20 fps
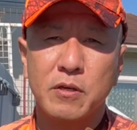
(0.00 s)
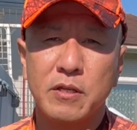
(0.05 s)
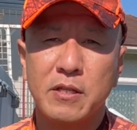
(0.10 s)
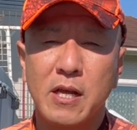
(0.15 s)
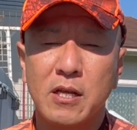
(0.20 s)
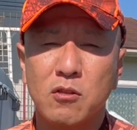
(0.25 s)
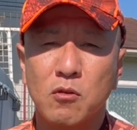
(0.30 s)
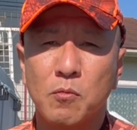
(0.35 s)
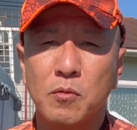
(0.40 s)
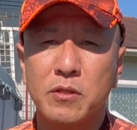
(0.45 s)
り
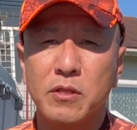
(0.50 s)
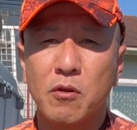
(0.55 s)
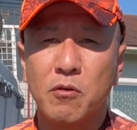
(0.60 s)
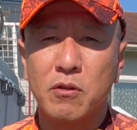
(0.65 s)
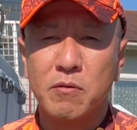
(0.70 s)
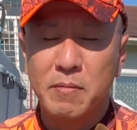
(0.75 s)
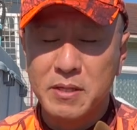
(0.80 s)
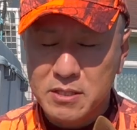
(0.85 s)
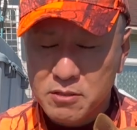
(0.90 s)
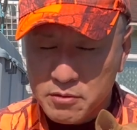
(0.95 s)
たいと思ってお
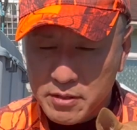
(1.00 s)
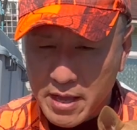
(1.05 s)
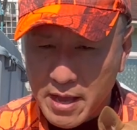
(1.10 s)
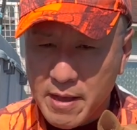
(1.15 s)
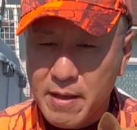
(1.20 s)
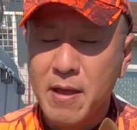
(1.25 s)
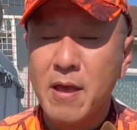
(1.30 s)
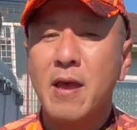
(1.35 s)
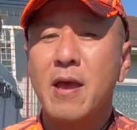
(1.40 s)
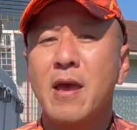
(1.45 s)
りますの
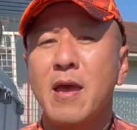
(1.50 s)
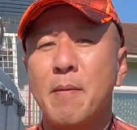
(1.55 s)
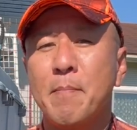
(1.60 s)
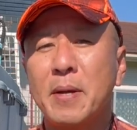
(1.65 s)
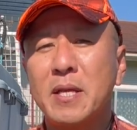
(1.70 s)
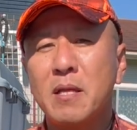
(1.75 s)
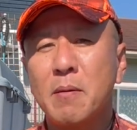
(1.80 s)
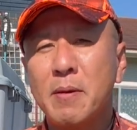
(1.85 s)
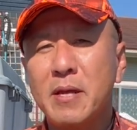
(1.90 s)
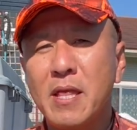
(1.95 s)
で、
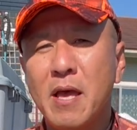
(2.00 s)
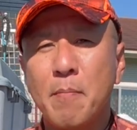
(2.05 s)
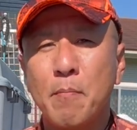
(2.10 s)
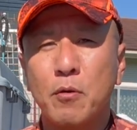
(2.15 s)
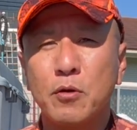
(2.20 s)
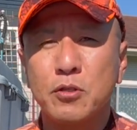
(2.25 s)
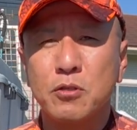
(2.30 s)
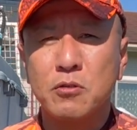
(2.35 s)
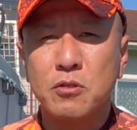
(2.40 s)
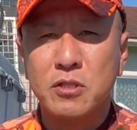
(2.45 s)
まだまだ
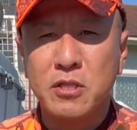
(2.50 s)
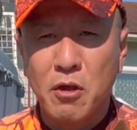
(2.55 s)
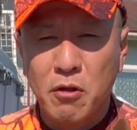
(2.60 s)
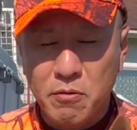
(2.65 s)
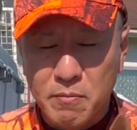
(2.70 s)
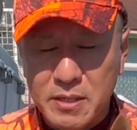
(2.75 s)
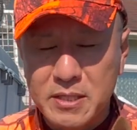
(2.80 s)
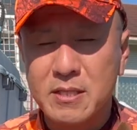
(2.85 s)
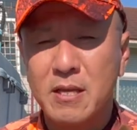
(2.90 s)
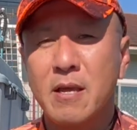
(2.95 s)
募集してお
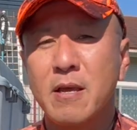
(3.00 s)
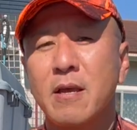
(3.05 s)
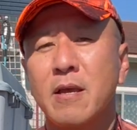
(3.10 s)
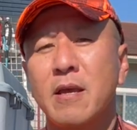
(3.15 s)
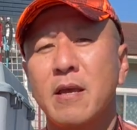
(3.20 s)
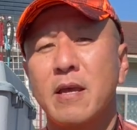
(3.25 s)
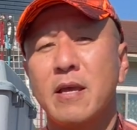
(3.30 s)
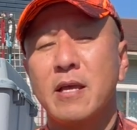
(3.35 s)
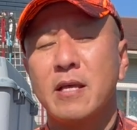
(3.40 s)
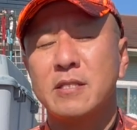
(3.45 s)
ります。
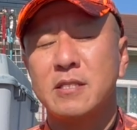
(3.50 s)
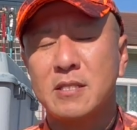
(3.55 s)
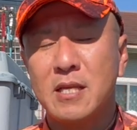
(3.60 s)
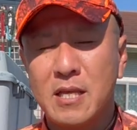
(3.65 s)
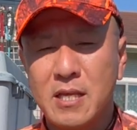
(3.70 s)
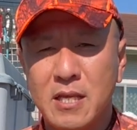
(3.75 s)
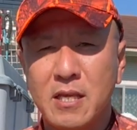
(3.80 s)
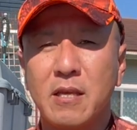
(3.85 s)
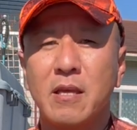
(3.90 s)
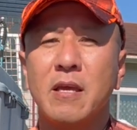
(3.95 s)
ぜ
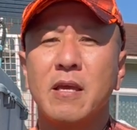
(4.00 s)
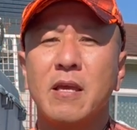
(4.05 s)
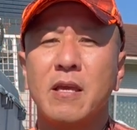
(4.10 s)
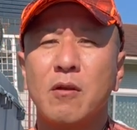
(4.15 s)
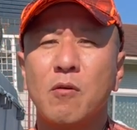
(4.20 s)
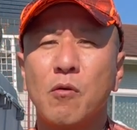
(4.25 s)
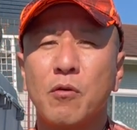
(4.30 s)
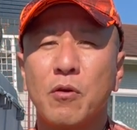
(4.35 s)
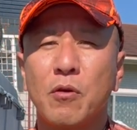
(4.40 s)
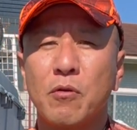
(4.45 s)
ひ
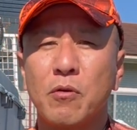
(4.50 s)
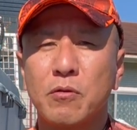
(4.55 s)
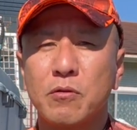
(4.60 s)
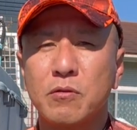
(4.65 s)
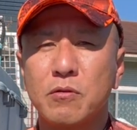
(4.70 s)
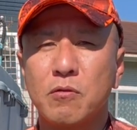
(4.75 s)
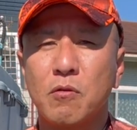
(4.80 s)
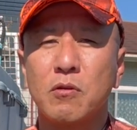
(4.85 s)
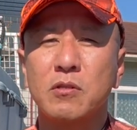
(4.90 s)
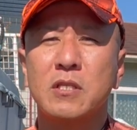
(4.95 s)
ご協
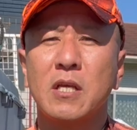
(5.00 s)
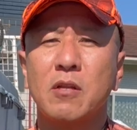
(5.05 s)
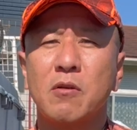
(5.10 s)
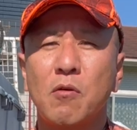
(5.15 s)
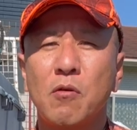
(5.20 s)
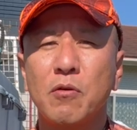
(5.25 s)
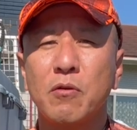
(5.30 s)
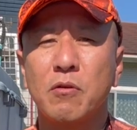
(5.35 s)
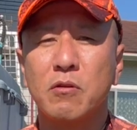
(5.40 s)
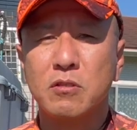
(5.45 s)
力、ご支援の
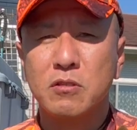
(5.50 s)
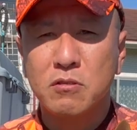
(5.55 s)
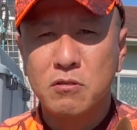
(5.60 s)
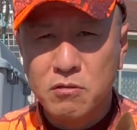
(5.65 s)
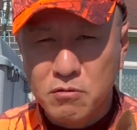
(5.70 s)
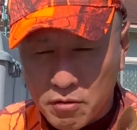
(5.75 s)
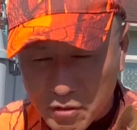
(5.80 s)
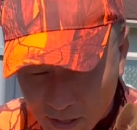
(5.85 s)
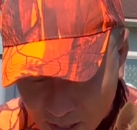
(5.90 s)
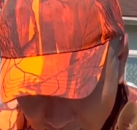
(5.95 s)
方よろし
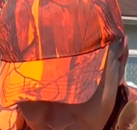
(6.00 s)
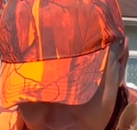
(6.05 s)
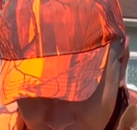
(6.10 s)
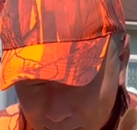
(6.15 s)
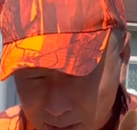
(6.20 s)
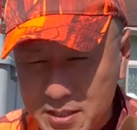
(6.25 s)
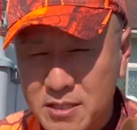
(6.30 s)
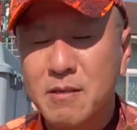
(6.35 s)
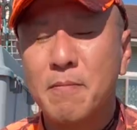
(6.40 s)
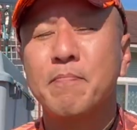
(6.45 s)
くお願いし
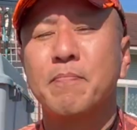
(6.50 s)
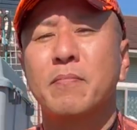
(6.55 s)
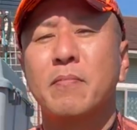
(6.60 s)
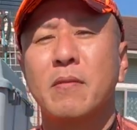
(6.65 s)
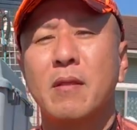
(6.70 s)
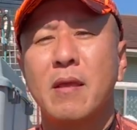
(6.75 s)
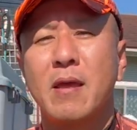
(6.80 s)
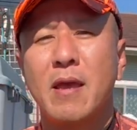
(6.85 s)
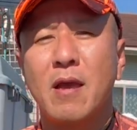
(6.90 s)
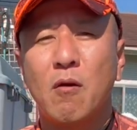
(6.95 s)
ます。
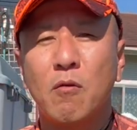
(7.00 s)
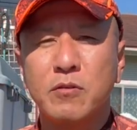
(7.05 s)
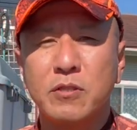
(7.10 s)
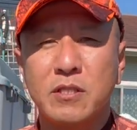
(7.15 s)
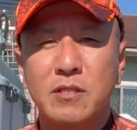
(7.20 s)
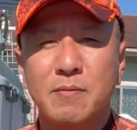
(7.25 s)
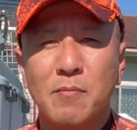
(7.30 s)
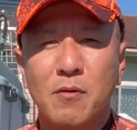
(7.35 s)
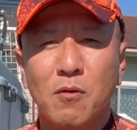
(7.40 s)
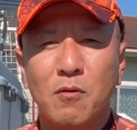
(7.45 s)
本
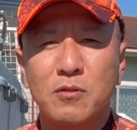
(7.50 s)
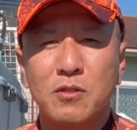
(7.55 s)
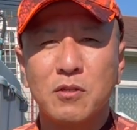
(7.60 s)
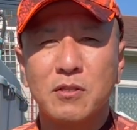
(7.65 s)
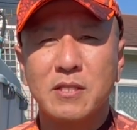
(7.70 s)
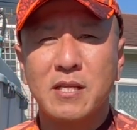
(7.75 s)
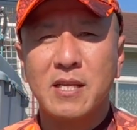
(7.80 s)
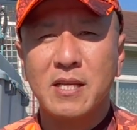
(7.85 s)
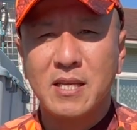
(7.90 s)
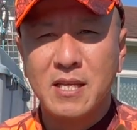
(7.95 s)
日もご視聴
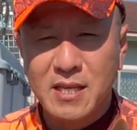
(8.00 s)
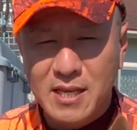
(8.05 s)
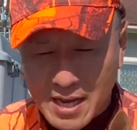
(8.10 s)
いただき